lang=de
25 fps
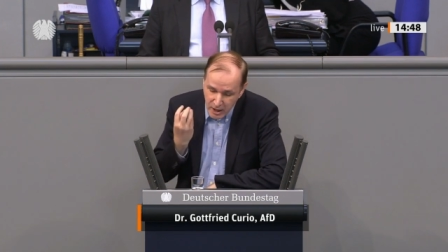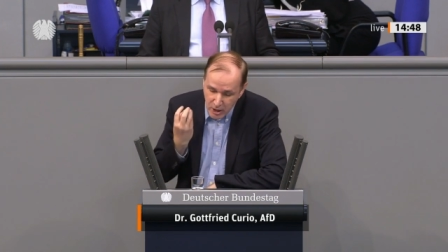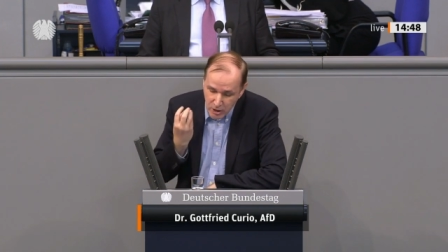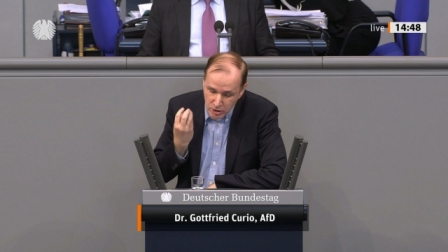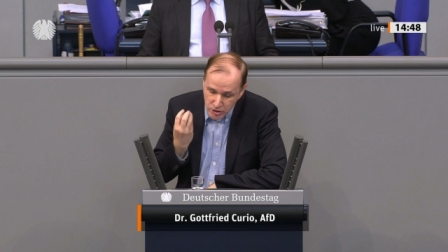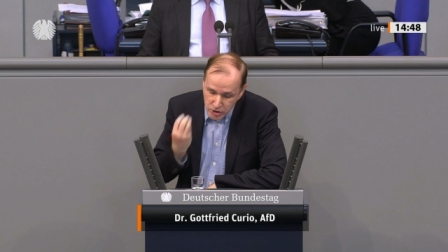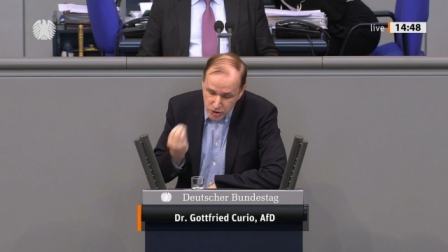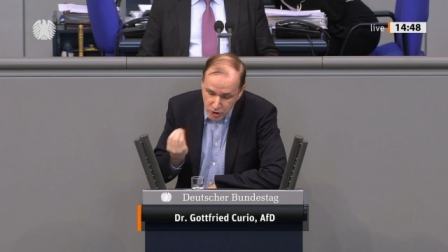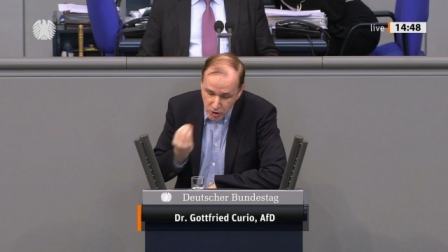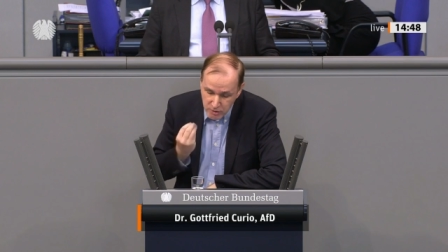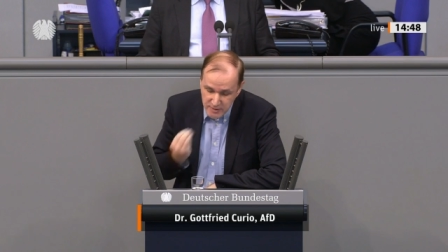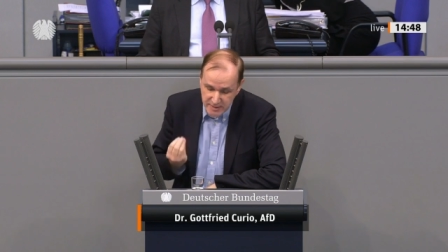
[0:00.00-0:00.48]

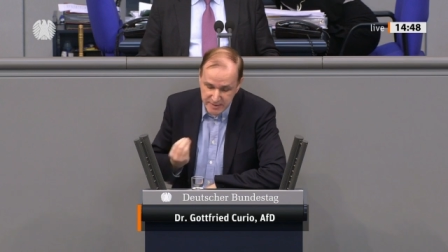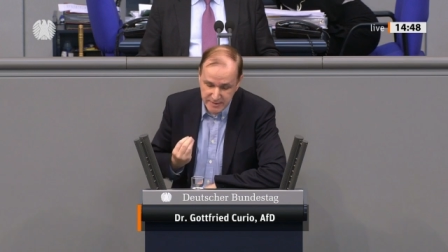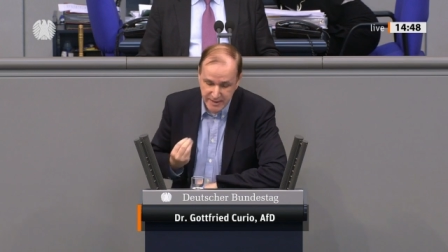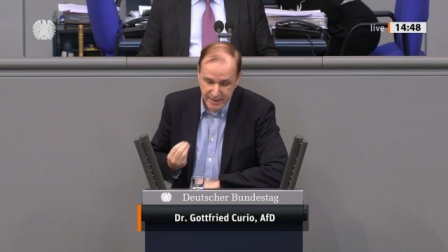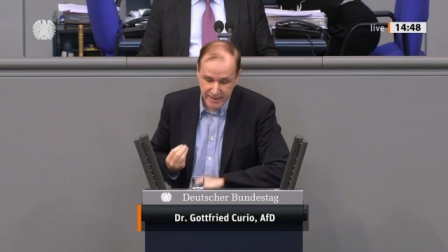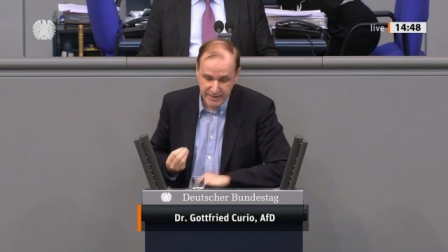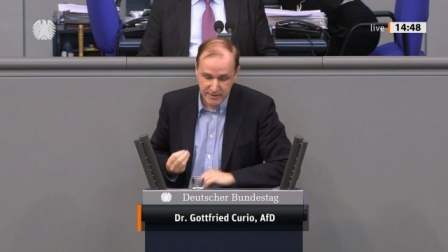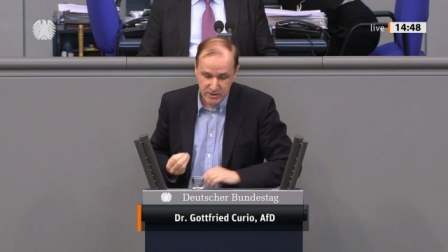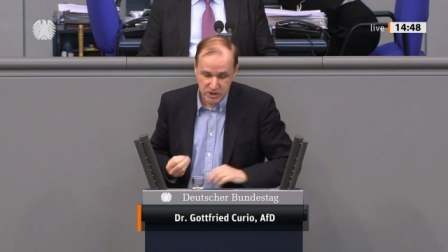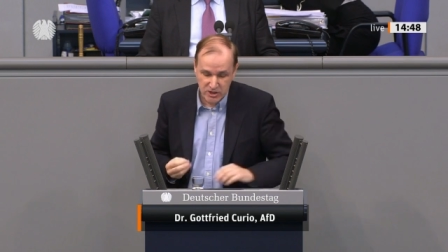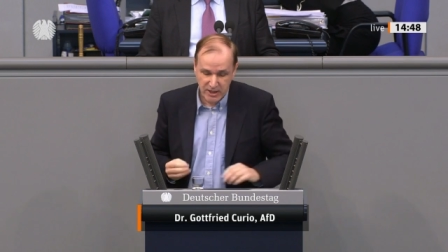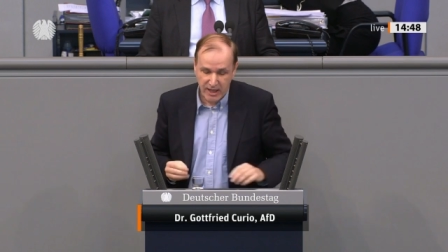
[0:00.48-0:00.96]
Schutz
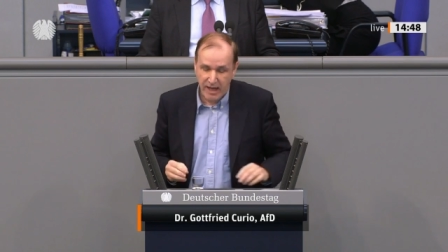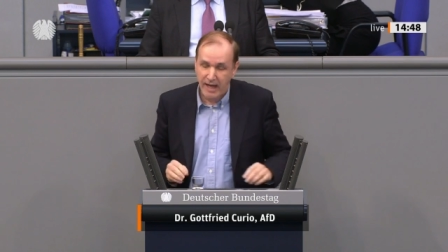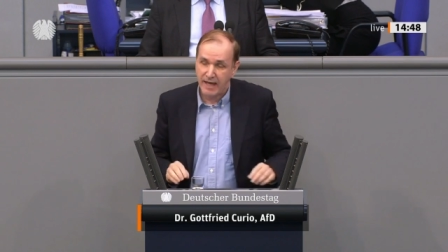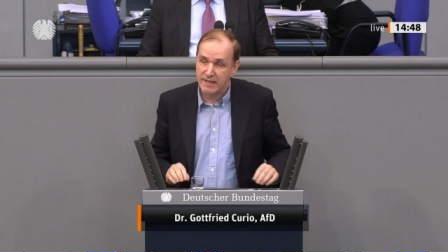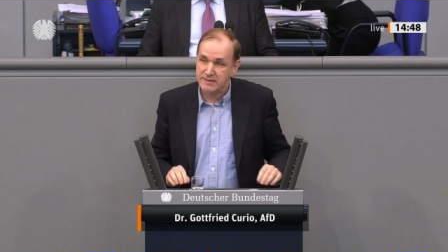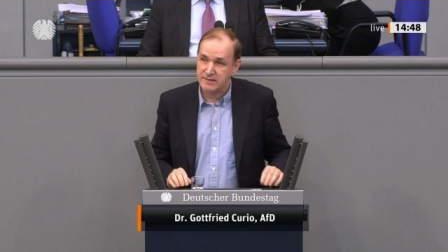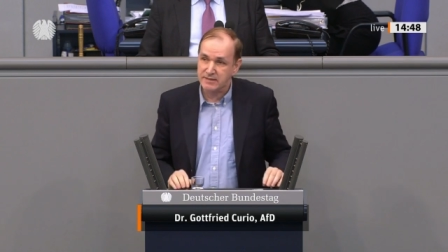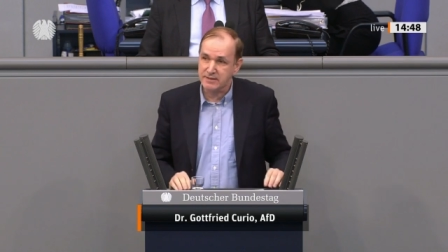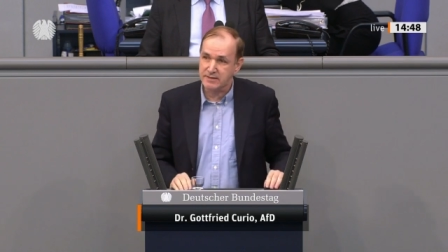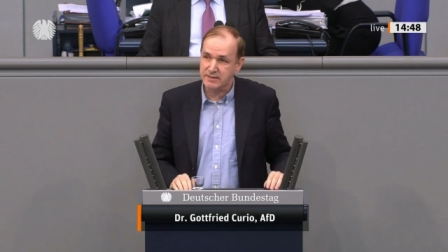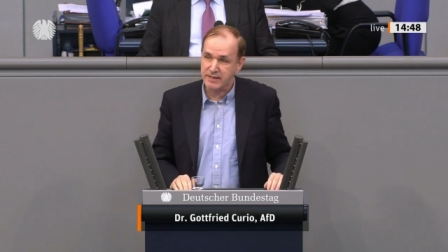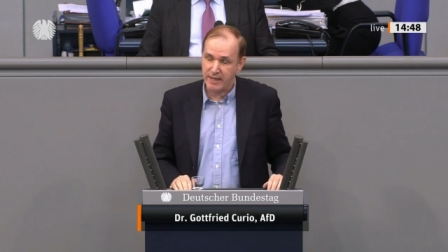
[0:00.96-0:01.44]
gegen
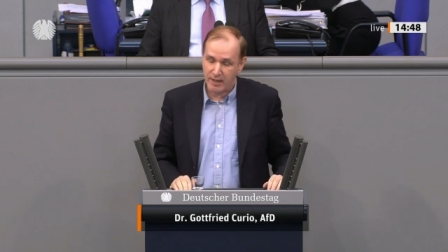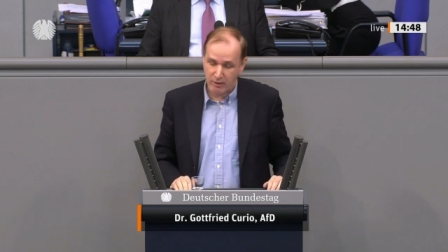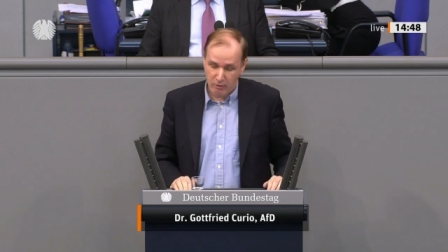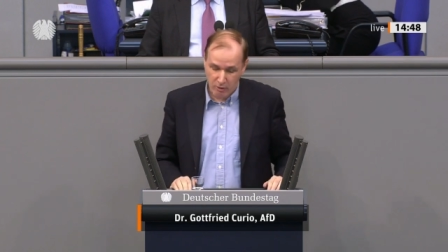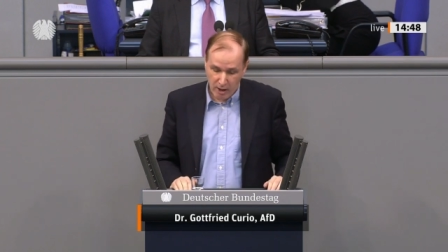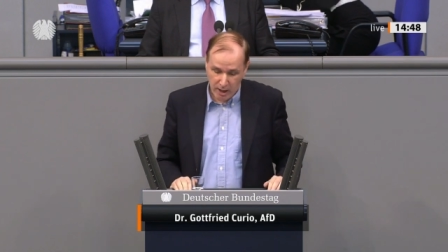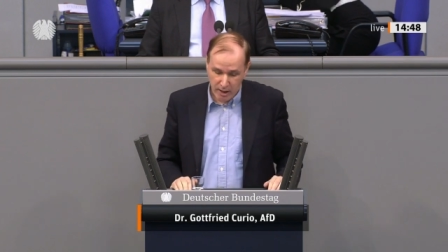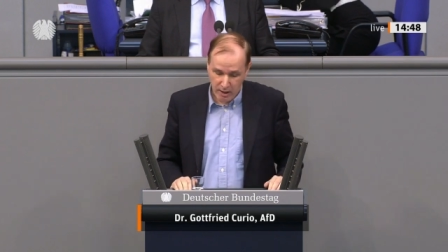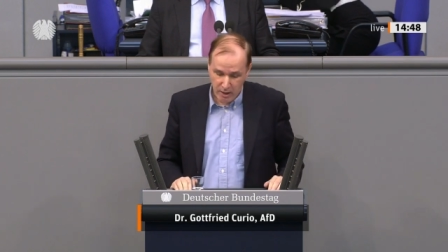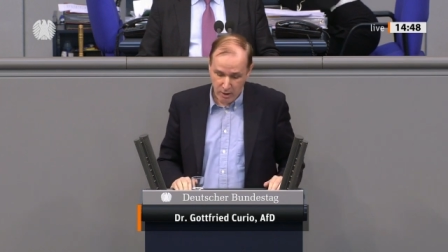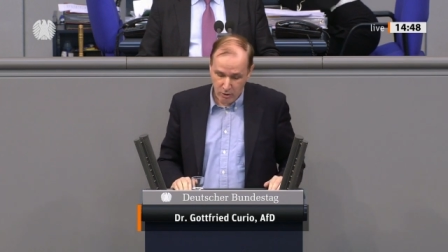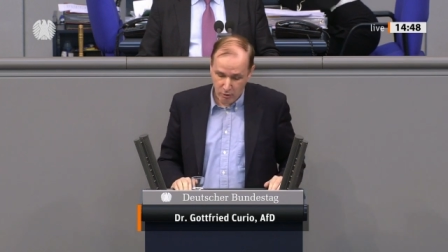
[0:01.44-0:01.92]

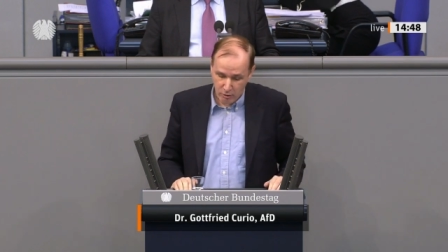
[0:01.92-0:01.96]
Straßenterror